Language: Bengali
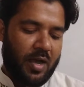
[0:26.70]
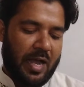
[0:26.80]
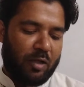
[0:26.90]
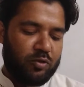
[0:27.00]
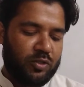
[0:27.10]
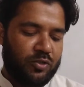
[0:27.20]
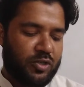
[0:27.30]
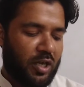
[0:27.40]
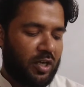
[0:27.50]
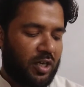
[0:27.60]
আয়োজিত
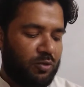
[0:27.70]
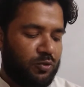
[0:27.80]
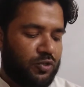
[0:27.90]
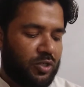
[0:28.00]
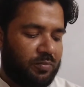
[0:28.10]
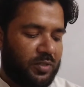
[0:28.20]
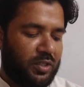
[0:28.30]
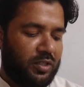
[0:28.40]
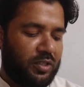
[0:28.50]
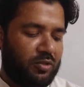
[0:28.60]
সাংরাই উৎসব তিন
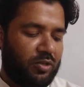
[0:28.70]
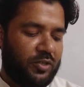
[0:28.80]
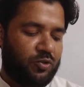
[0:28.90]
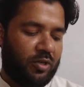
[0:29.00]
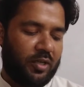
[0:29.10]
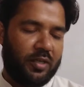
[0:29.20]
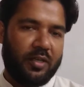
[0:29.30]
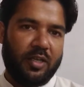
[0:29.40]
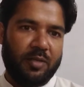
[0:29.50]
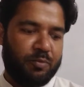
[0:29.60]
দিন ধরে চলে
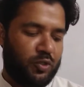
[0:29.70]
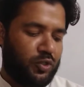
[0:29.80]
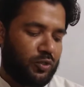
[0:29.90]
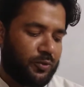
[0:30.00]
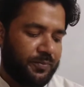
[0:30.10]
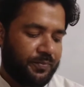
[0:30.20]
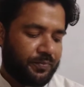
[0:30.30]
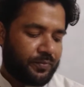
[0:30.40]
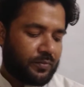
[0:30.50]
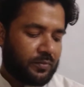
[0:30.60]
এই পর্যন্ত
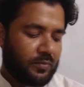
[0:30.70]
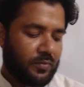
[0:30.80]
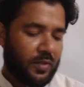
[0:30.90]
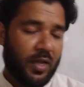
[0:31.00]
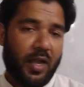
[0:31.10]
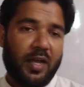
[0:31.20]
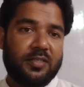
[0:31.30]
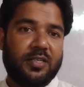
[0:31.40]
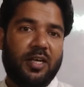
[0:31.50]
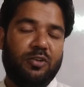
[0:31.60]

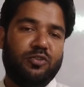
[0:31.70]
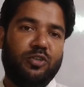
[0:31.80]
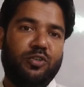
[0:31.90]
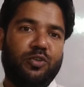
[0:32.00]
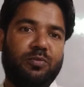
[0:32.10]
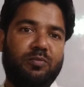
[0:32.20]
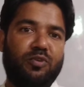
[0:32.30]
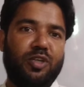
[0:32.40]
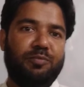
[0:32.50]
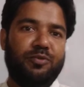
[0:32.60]
আজকে আলোচনা করব
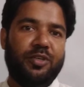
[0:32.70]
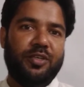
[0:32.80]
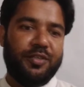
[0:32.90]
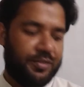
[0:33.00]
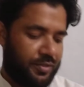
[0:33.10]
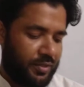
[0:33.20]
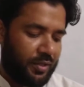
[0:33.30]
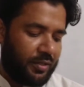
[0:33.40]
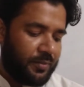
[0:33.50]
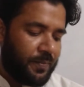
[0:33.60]

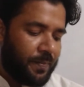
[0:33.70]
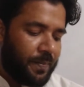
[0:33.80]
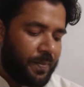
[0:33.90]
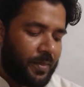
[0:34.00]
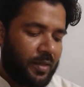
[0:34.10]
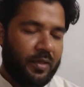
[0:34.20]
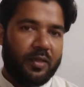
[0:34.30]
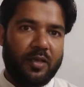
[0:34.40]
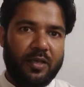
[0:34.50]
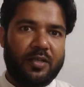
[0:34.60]
মণিপুরীদের
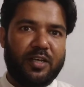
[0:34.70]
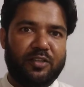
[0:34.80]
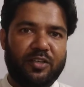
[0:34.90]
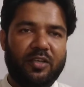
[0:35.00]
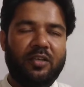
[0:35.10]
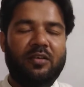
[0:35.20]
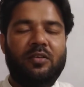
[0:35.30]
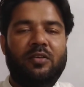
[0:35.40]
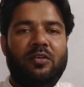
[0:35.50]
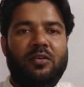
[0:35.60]
এইখান থেকে
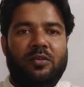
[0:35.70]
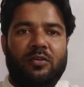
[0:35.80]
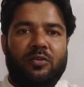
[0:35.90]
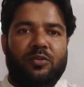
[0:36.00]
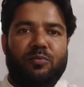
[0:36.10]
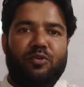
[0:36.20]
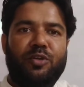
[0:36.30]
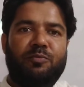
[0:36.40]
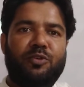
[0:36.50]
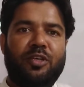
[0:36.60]
তো
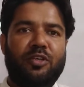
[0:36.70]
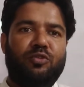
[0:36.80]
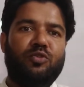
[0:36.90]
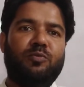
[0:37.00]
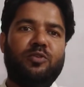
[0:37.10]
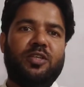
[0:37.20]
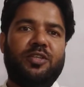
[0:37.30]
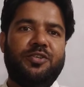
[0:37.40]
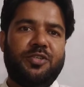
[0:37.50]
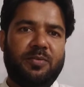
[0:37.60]
মণিপুরি কিন্তু উপজাতি
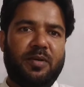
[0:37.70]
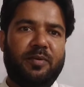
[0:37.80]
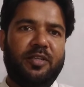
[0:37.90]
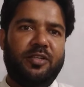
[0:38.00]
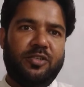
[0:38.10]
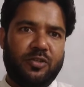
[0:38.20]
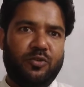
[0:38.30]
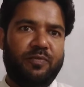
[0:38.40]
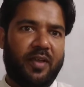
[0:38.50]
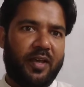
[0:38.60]
হিসেবে আমাদের দেশে
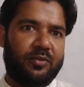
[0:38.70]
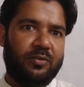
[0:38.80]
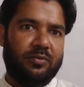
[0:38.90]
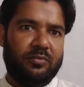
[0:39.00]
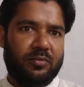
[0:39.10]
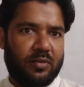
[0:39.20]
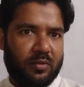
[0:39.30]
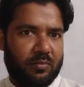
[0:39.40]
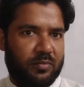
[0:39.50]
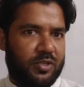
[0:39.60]
খুব খ্যাত
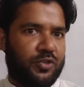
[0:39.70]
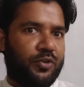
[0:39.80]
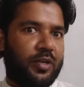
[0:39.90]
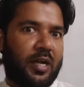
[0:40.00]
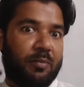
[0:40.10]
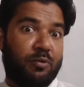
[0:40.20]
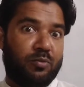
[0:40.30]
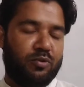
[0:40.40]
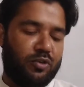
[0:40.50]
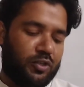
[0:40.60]
বিশেষ করে কাপড়
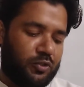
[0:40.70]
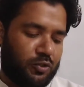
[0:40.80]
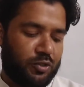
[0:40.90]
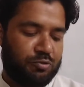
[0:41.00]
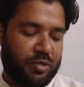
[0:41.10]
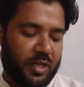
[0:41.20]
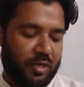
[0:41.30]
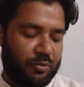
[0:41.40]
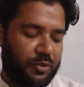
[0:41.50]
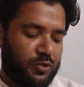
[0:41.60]
বুননের জন্য একটু খেয়াল
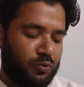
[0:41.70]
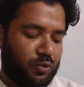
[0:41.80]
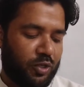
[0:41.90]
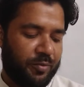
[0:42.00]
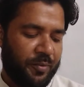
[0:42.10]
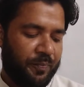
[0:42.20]
করে শুনতে হবে